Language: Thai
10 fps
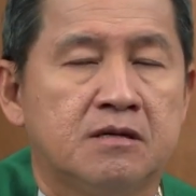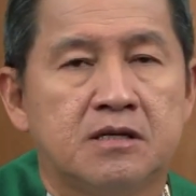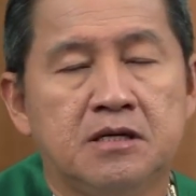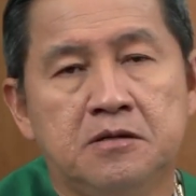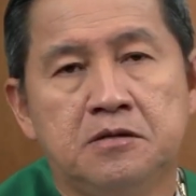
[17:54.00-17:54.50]

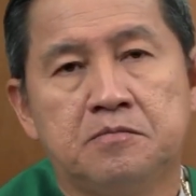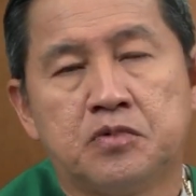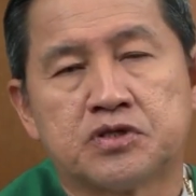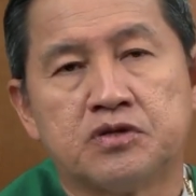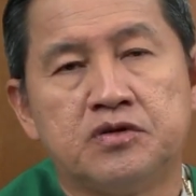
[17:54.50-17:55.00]
แล้วบ
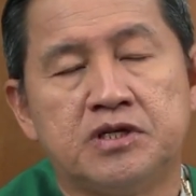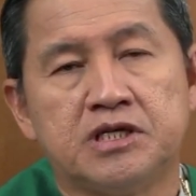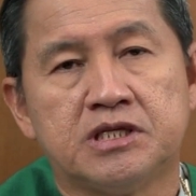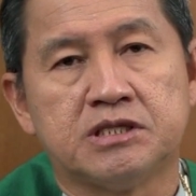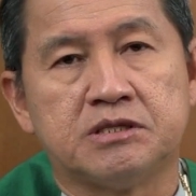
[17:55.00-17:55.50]
ทสดุดี
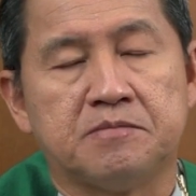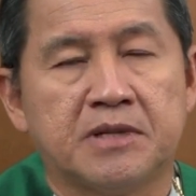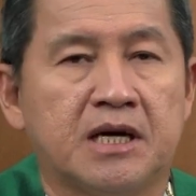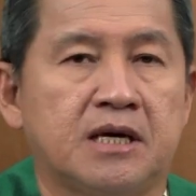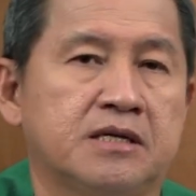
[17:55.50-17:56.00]
ที่
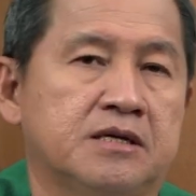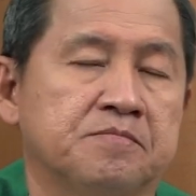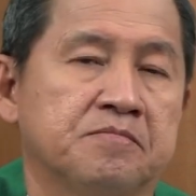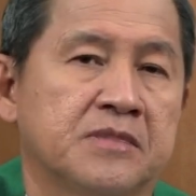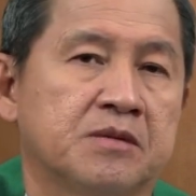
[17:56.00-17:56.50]
15เนี่ย
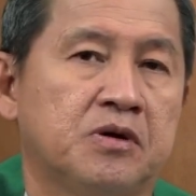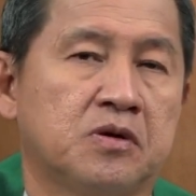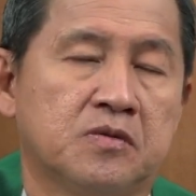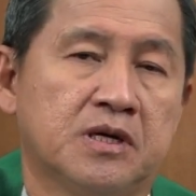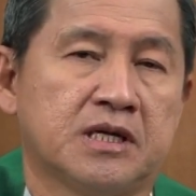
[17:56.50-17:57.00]
ปราก
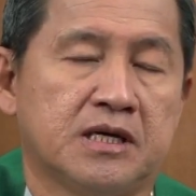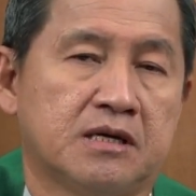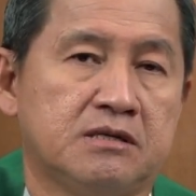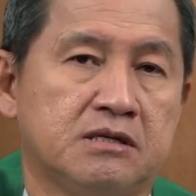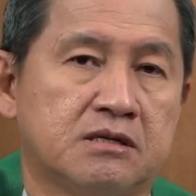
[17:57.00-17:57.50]
ฏว่าในอ
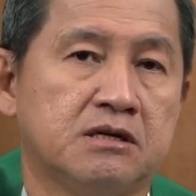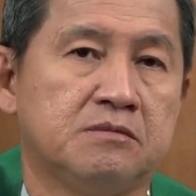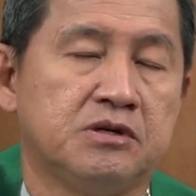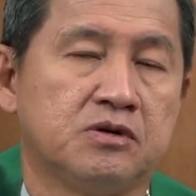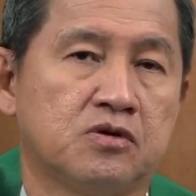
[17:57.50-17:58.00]
ดีตเคย
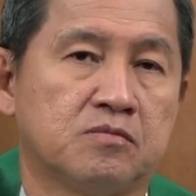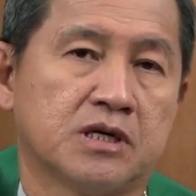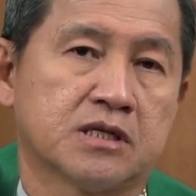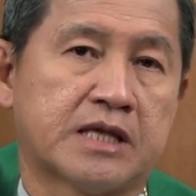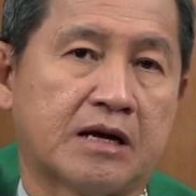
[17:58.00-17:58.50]
มีคน
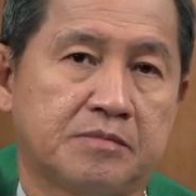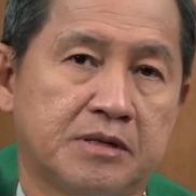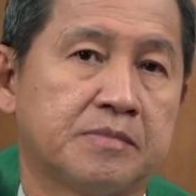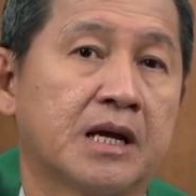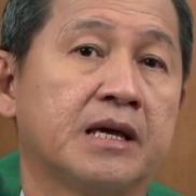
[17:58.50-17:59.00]
มาแต่งเป็
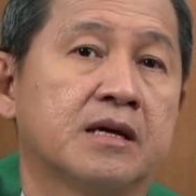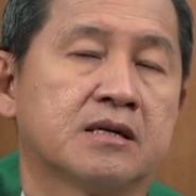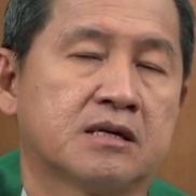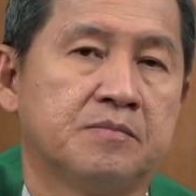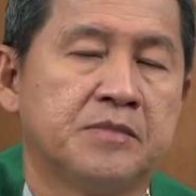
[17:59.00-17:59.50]
นเพลง
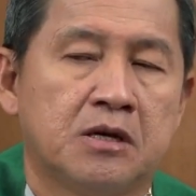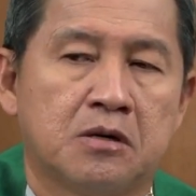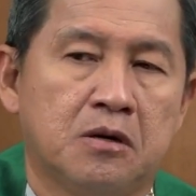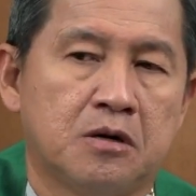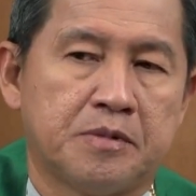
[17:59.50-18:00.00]
นะครับ
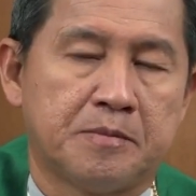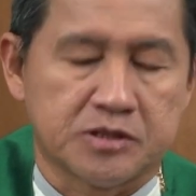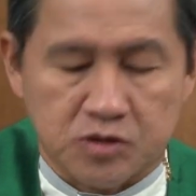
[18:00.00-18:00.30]
เขาเอาไปผ